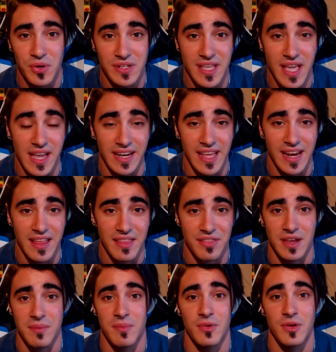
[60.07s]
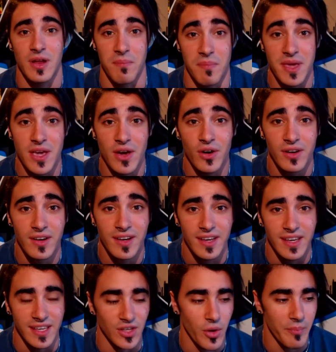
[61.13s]
porque querían hacerme un envío.
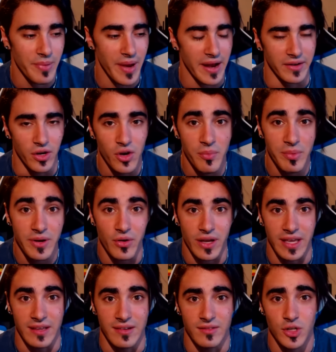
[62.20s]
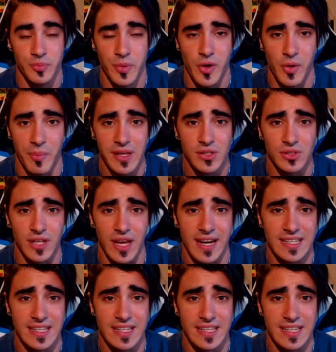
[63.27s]
Y yo en plan, no, pero que no os preocupéis, o sea,